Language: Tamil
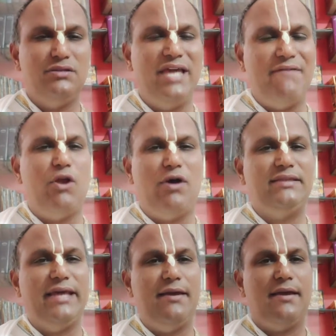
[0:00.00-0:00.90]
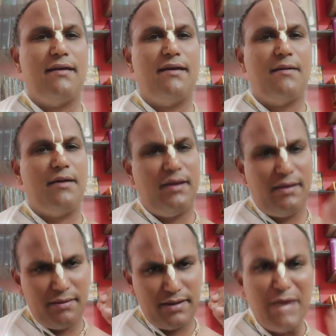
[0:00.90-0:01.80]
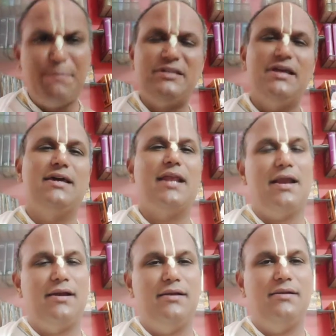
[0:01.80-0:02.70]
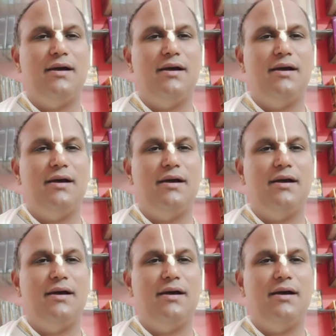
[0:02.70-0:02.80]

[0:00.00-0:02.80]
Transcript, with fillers: தேவலோகத்தை கைப்பற்றி இருக்கிறார்கள்